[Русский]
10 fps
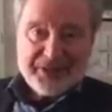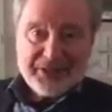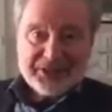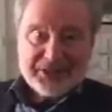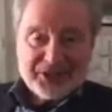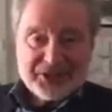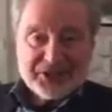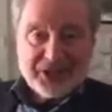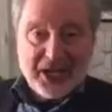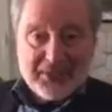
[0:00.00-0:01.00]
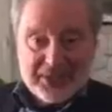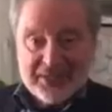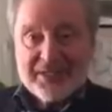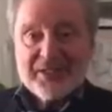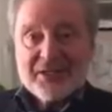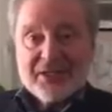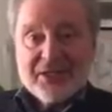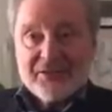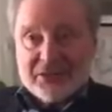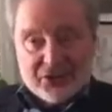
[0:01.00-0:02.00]
И этот экзамен
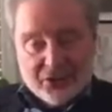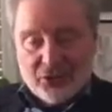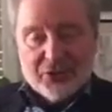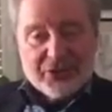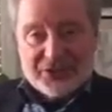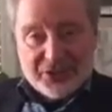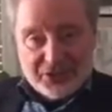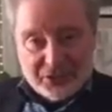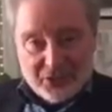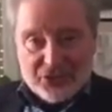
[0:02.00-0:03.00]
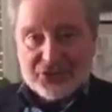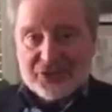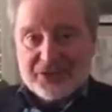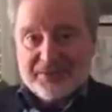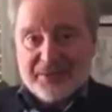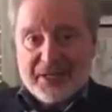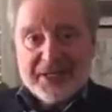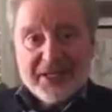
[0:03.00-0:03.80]
и веселый, и серьезный –